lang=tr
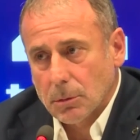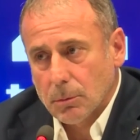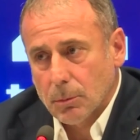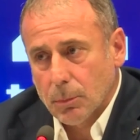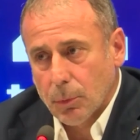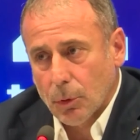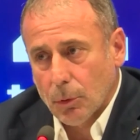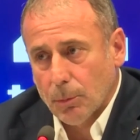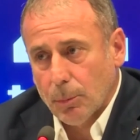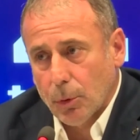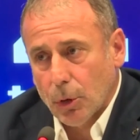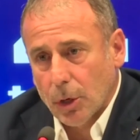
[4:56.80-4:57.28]

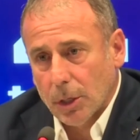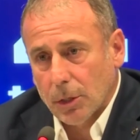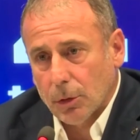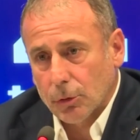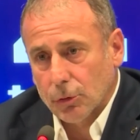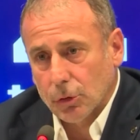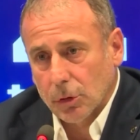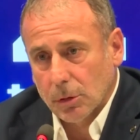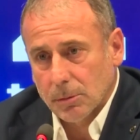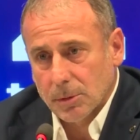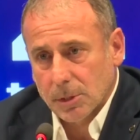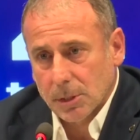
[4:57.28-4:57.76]
puan
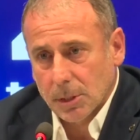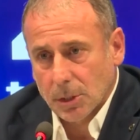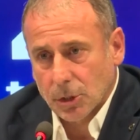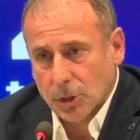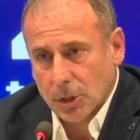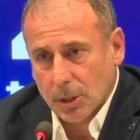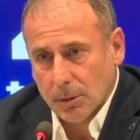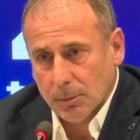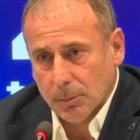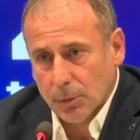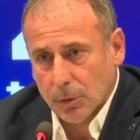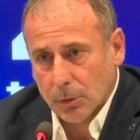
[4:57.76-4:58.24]
ortalamasıyla
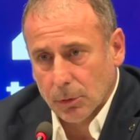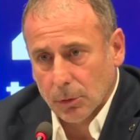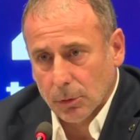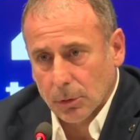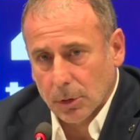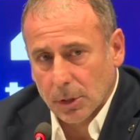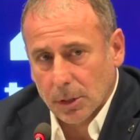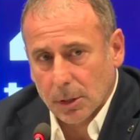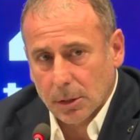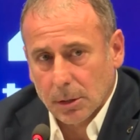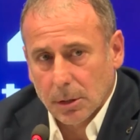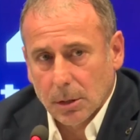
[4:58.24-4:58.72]
şampiyon
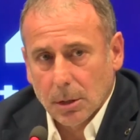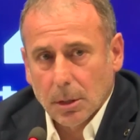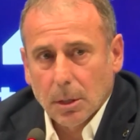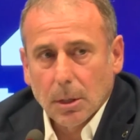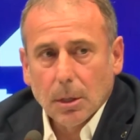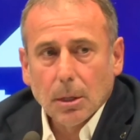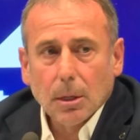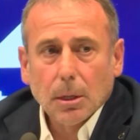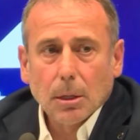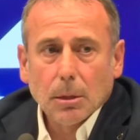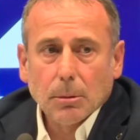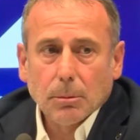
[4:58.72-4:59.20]
oldular.
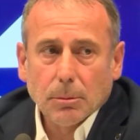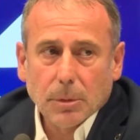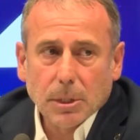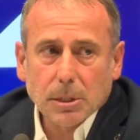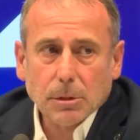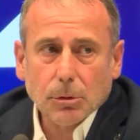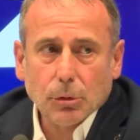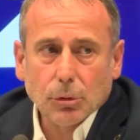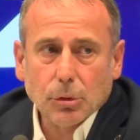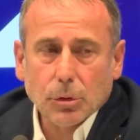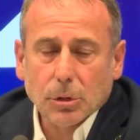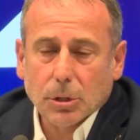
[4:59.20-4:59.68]

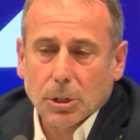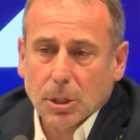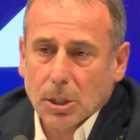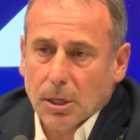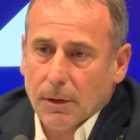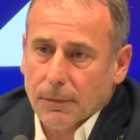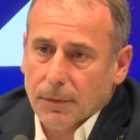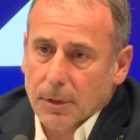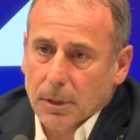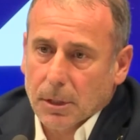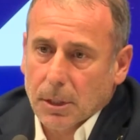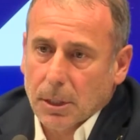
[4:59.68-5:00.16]
Biz 32
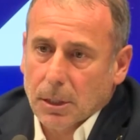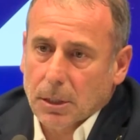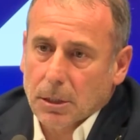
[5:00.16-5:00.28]
haftada